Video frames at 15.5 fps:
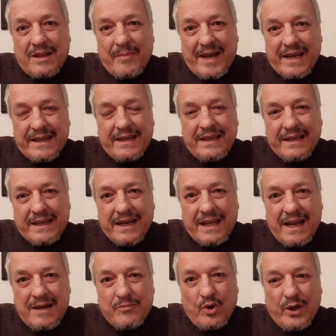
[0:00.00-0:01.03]
الباقي اللي
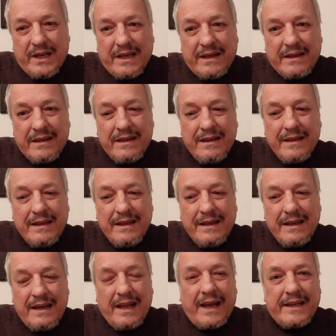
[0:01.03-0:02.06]
كنقلبوا عليه
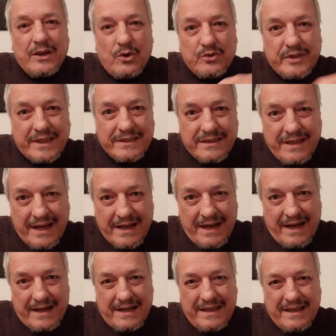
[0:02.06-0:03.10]
اللي غياخد داك
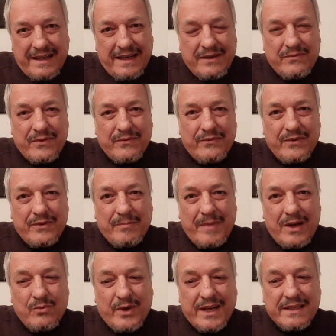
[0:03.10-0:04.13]
الدكار اللي كاين
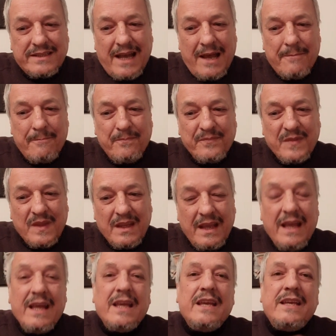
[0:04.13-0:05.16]
مع الورثه
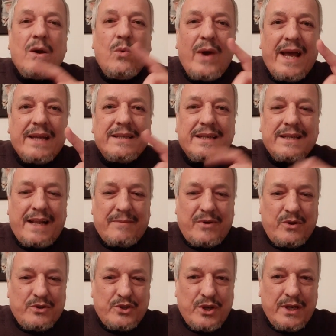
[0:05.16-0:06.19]
هي واحد على
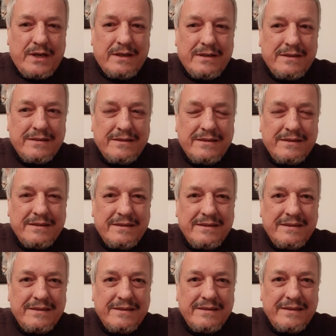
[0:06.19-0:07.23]
24
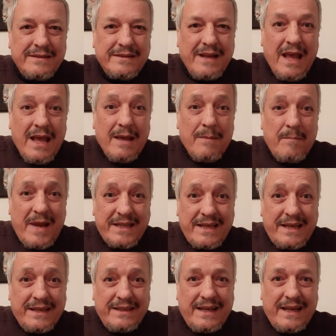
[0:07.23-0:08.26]
ماذا
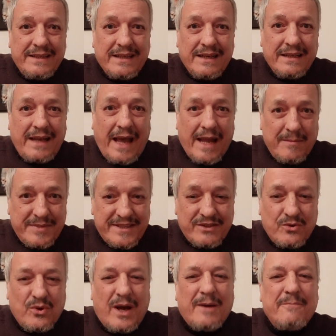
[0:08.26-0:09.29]
يعني هذا
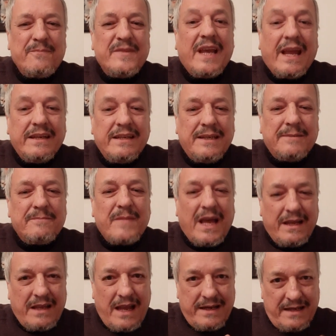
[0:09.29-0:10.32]
غنبسطوها يعني
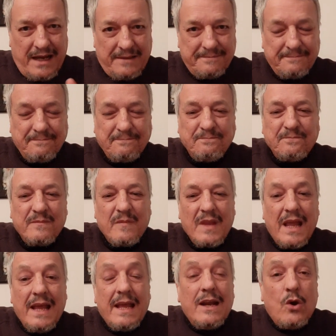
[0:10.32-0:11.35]
ان
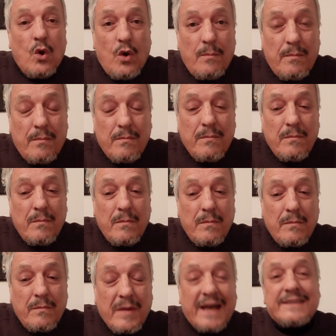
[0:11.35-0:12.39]
الام
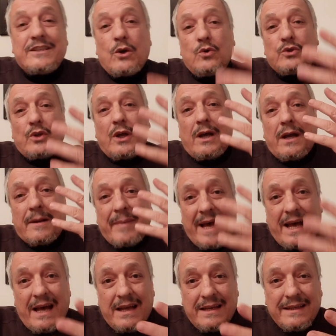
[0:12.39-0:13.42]
غتاخد
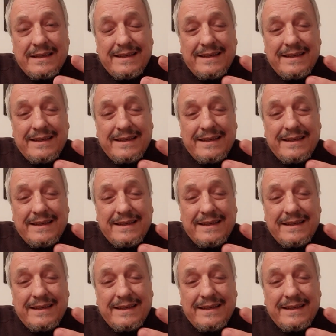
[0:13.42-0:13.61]
أربعة